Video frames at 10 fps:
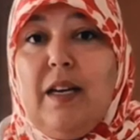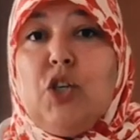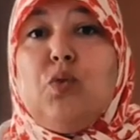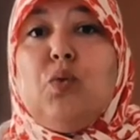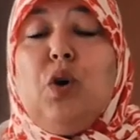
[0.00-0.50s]

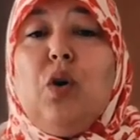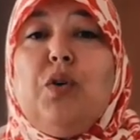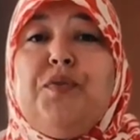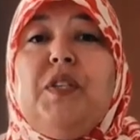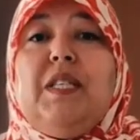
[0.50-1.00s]
les jours
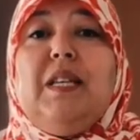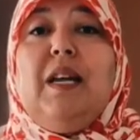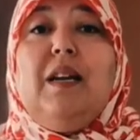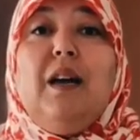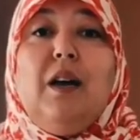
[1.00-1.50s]

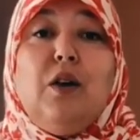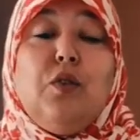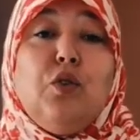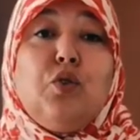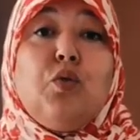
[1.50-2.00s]
officiels
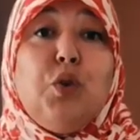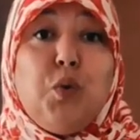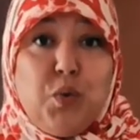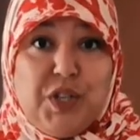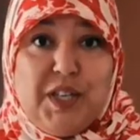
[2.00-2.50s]
de jours de
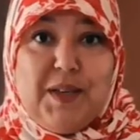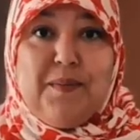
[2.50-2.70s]
congé.